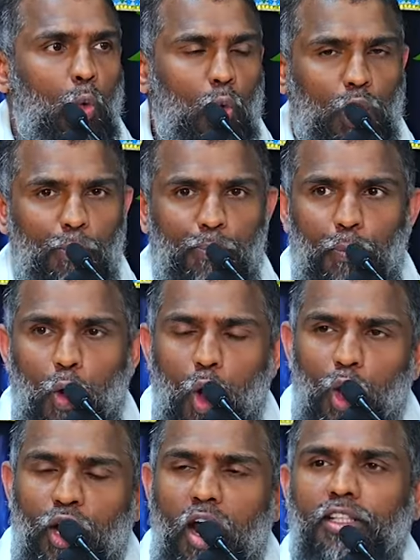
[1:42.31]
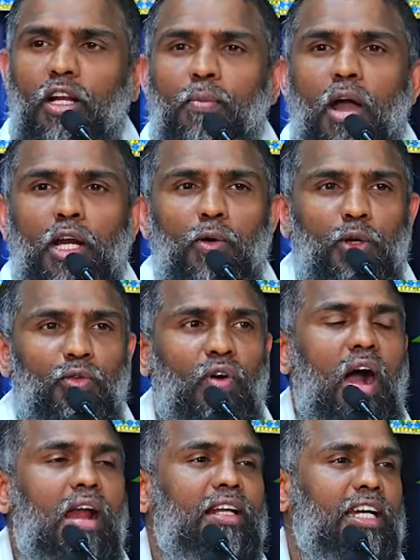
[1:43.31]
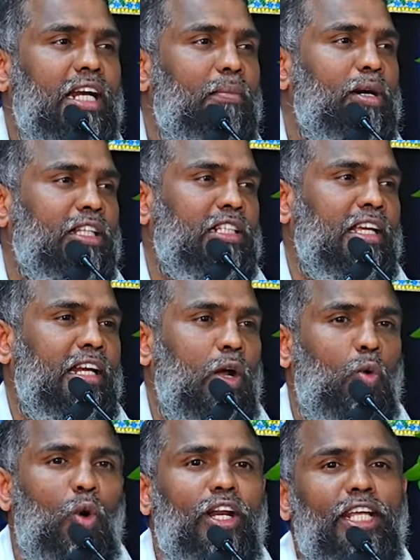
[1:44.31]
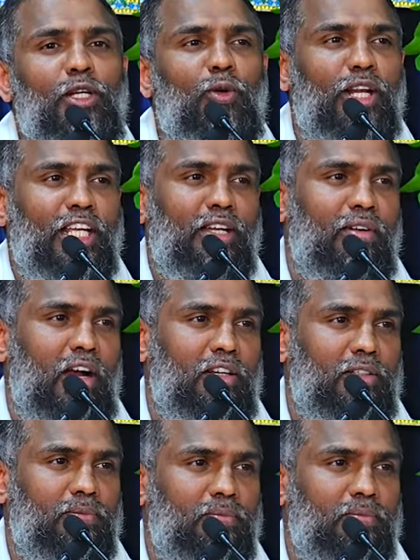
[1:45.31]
ஒரு போராட்டமான ஒரு வாழ்க்கை நம்மிடத்துல இல்ல உறங்கி உறங்கி வாழ்